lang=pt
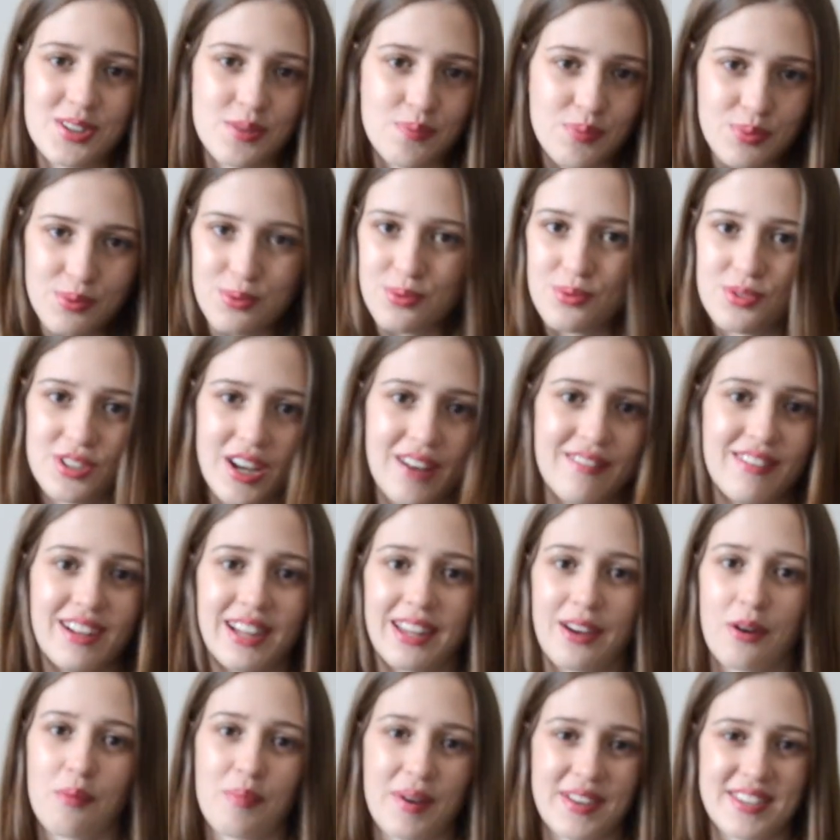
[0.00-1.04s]
tipo, já
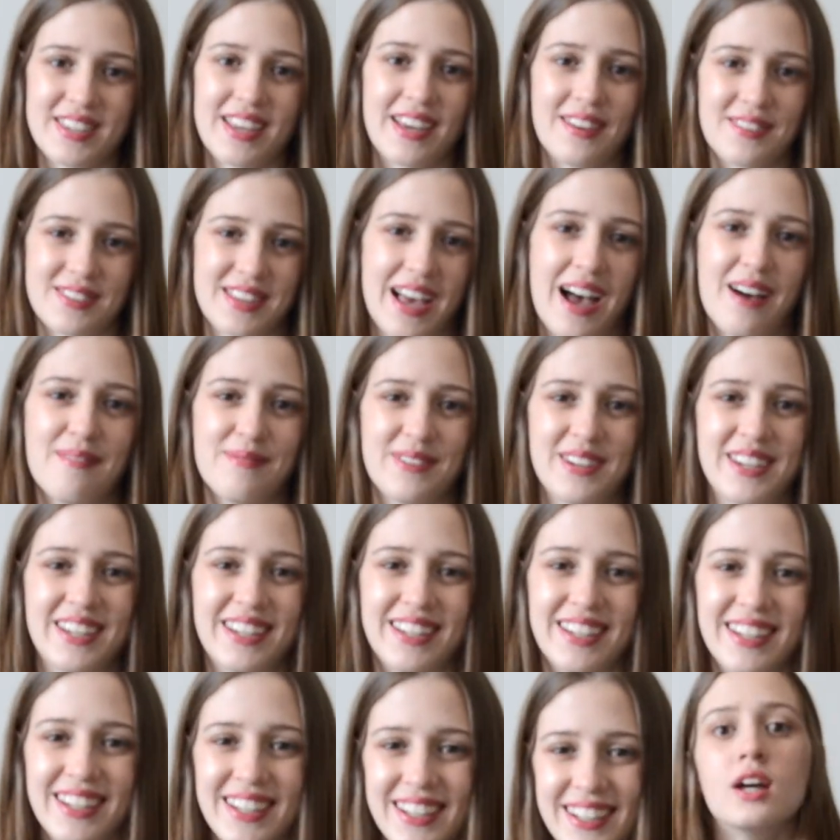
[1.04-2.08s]
valeu o passeio,
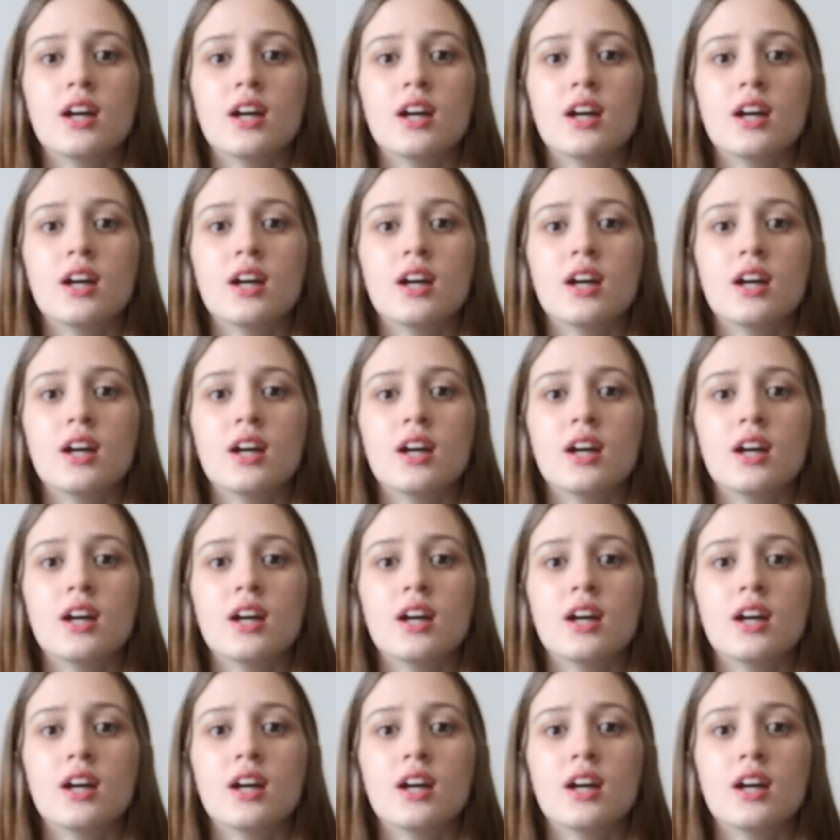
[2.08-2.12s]
sabe?